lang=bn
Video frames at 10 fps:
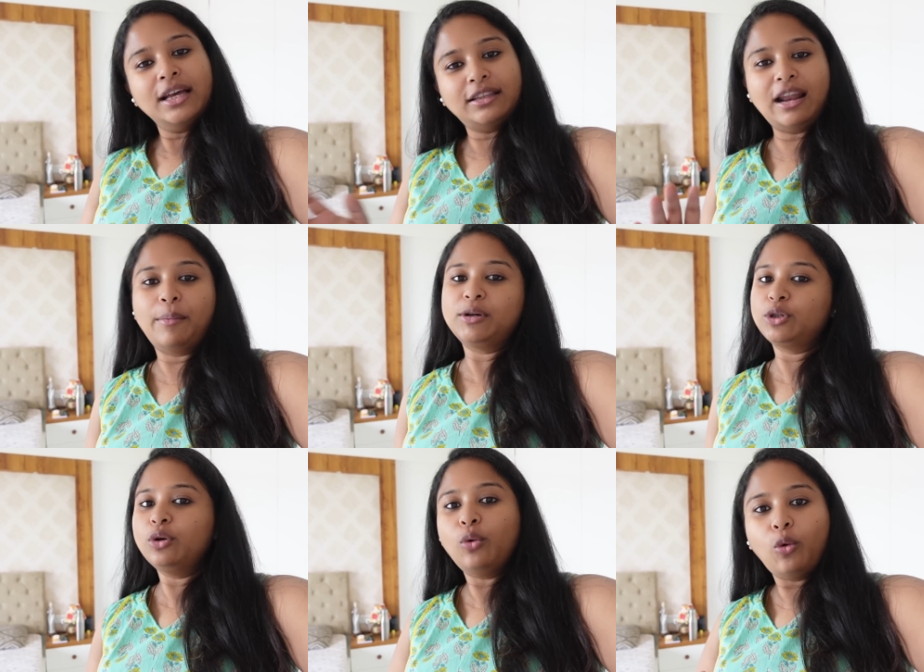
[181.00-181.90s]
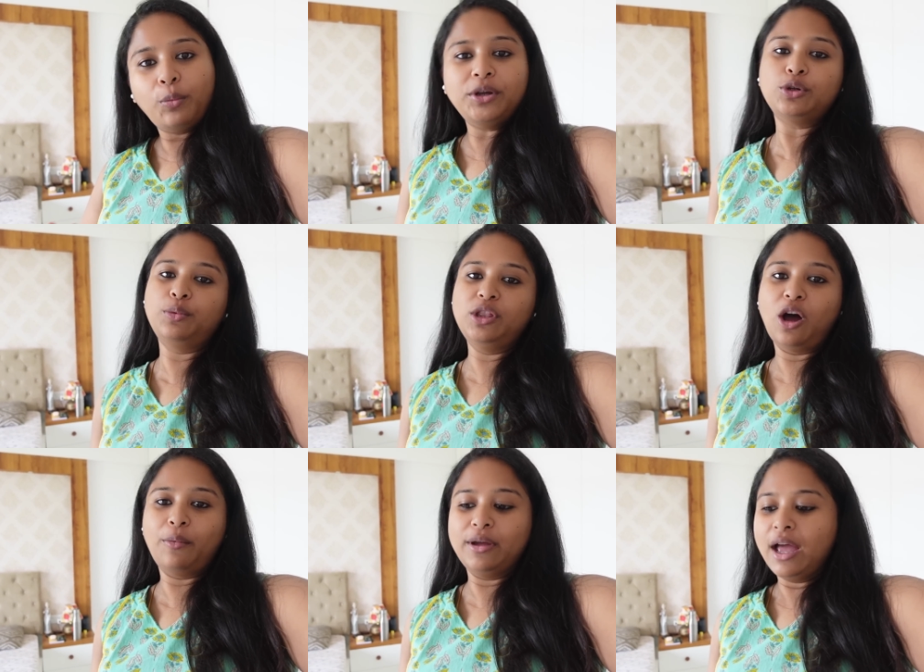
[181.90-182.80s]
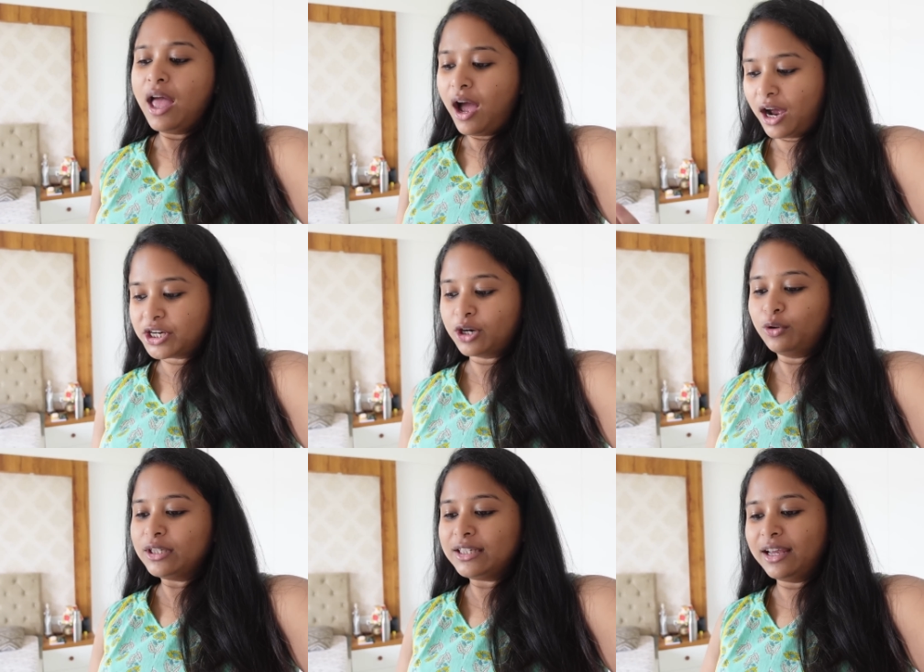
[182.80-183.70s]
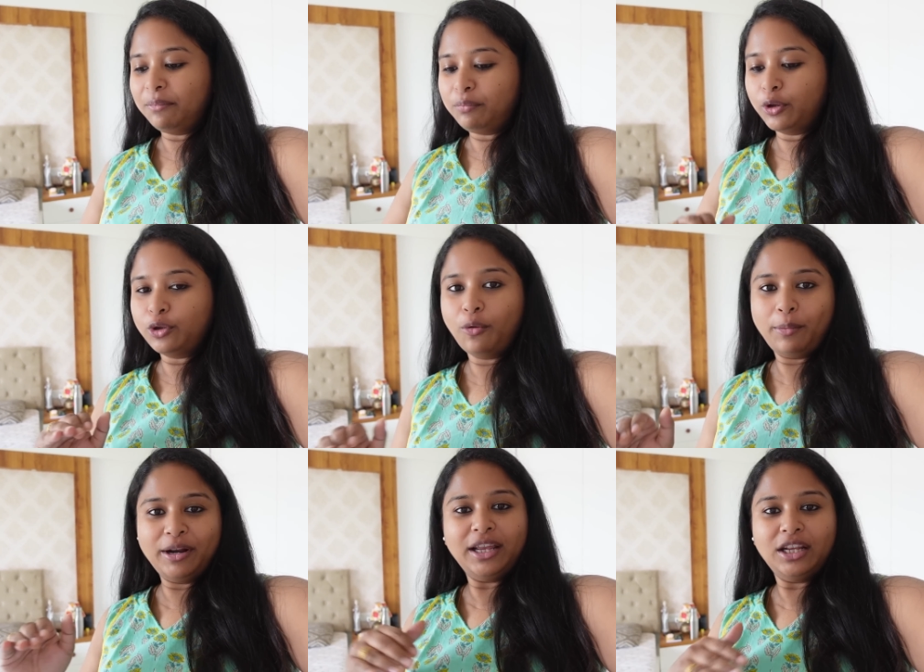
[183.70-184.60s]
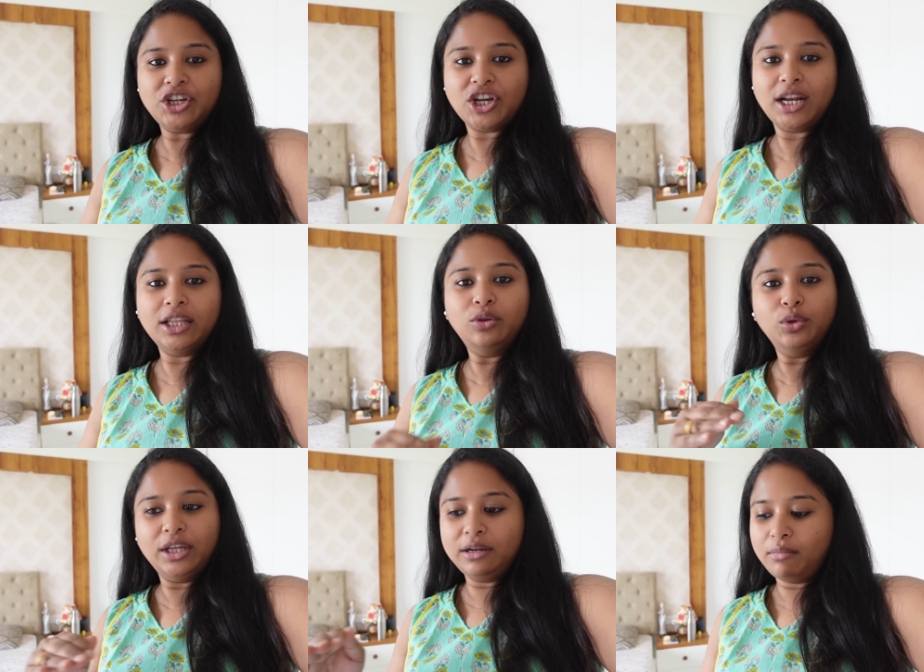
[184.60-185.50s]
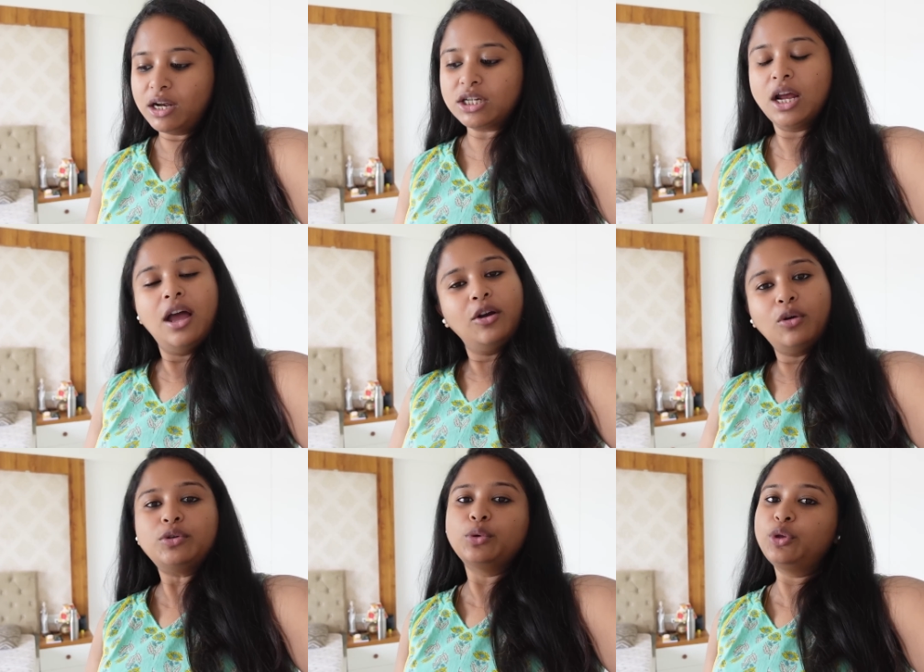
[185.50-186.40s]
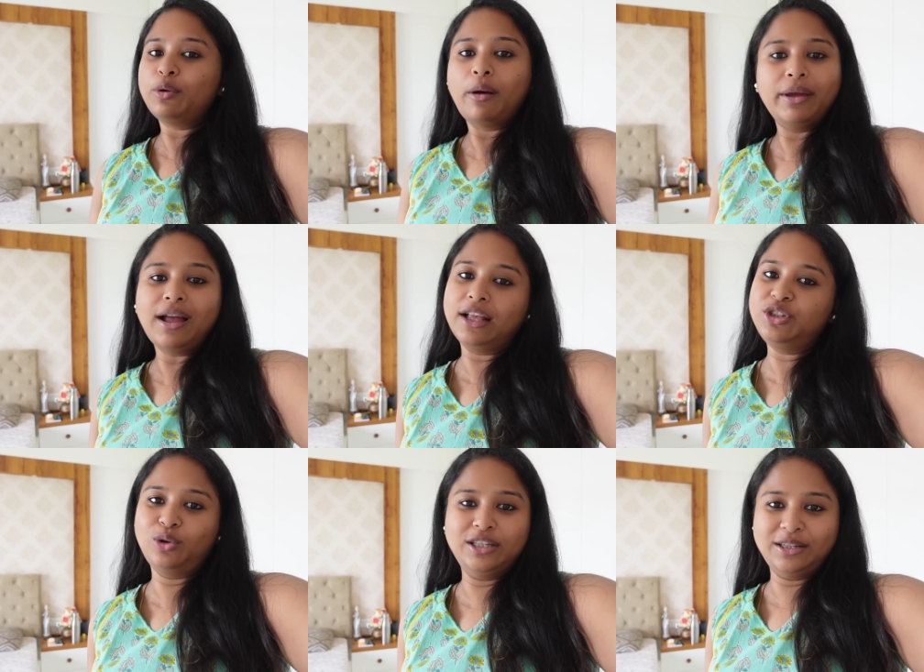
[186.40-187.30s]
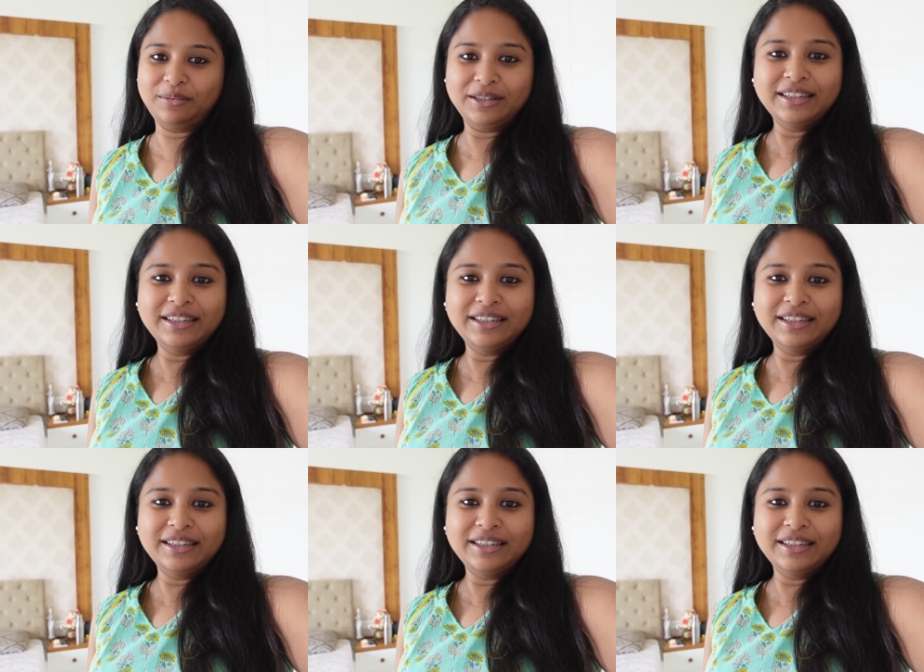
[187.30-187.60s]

তাহলে আমার জন্য খুবই সুবিধা হবে আশা করছি প্রথমে মানে ইনিশিয়ালি দু তিন মাস খুব সুন্দরভাবে কাজ চলে যাবে